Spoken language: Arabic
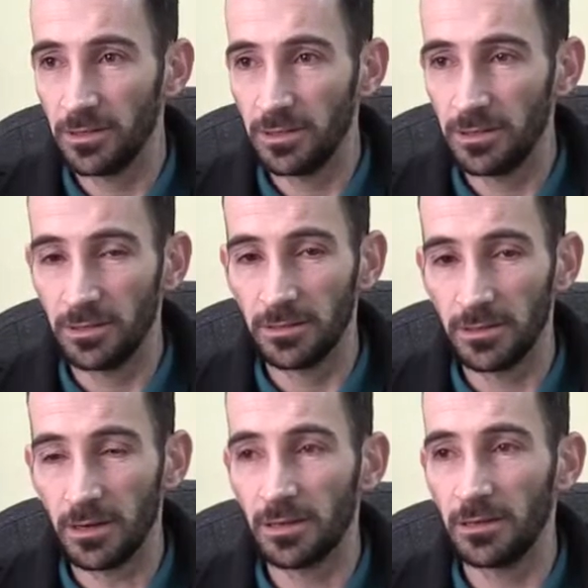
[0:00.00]

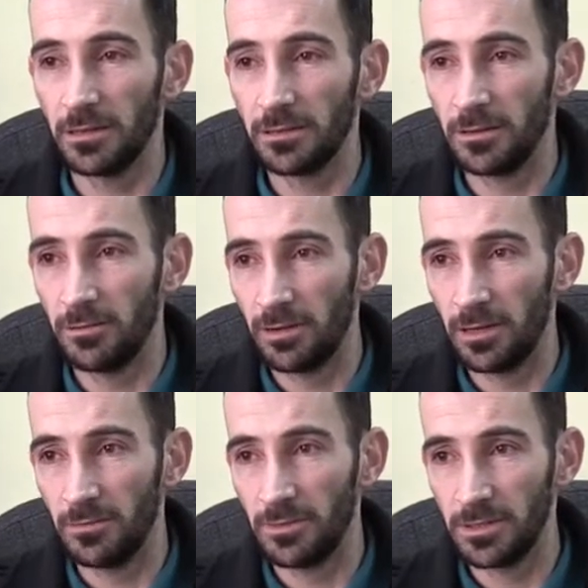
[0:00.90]
بترقيه
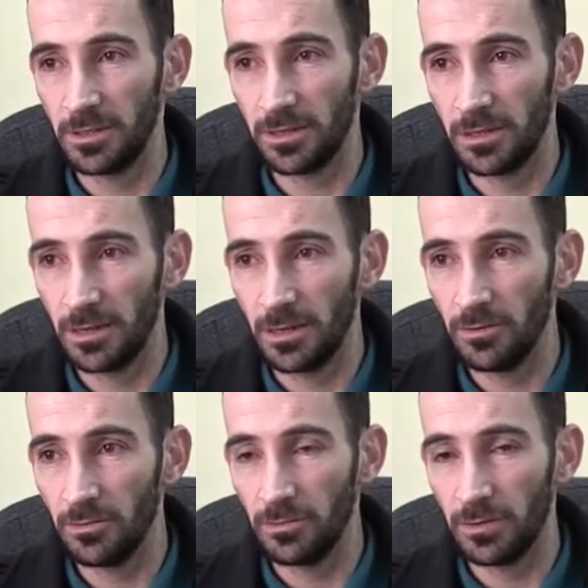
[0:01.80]
اللغه
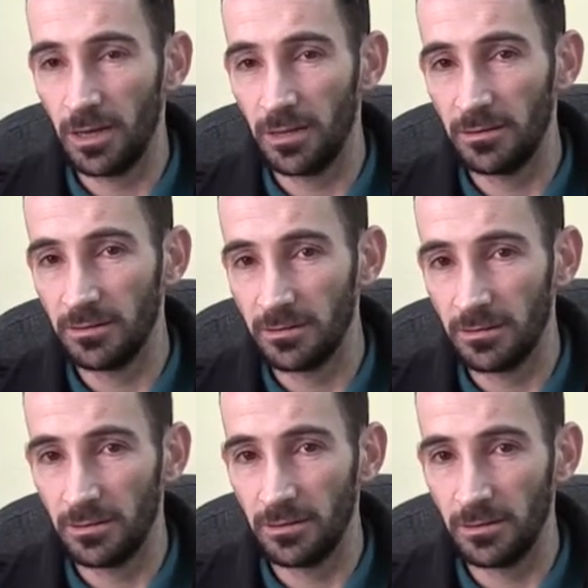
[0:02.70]
الامازيغيه واعاده
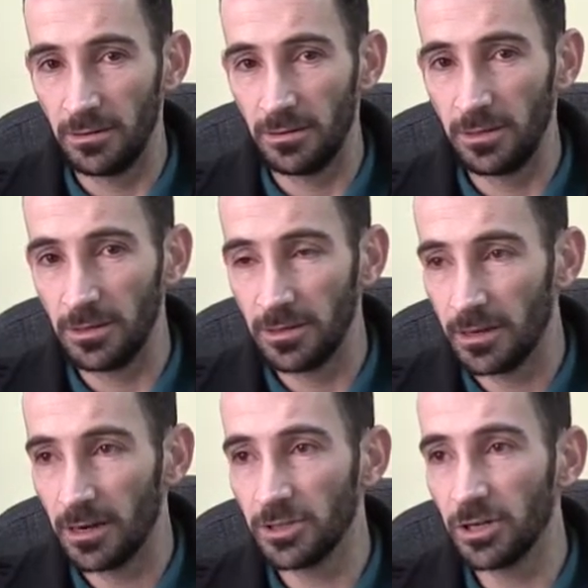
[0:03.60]
آه،
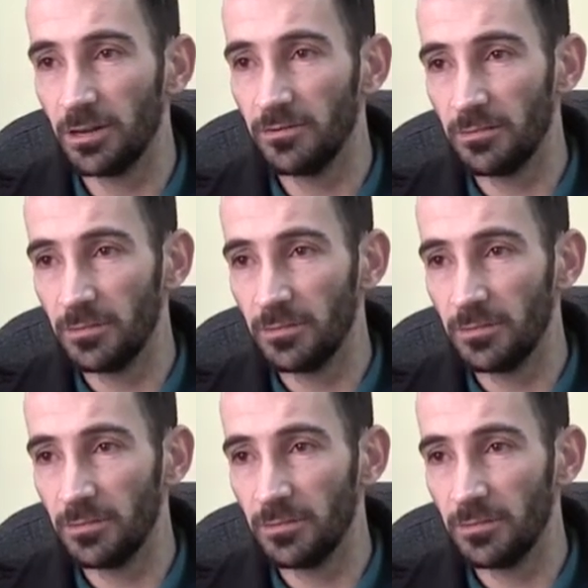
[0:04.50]
ادراجها في